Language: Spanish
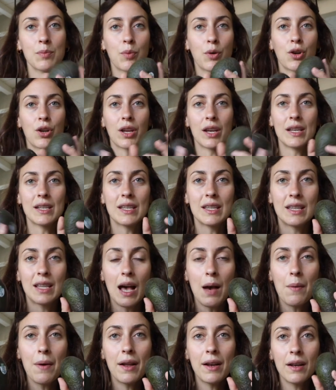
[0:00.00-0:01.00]
porque
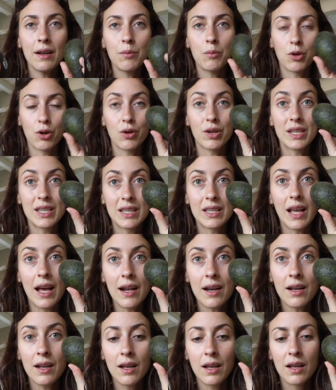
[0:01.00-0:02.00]
estaban, bueno,
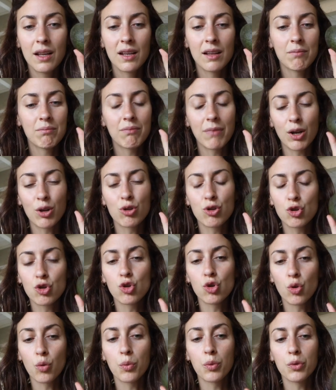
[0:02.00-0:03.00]
están, pero en
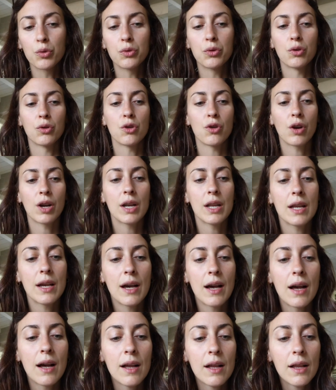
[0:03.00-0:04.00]
su punto. Yo
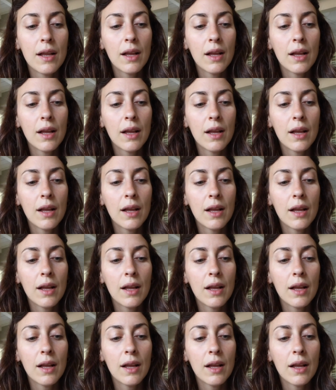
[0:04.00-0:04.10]
quería...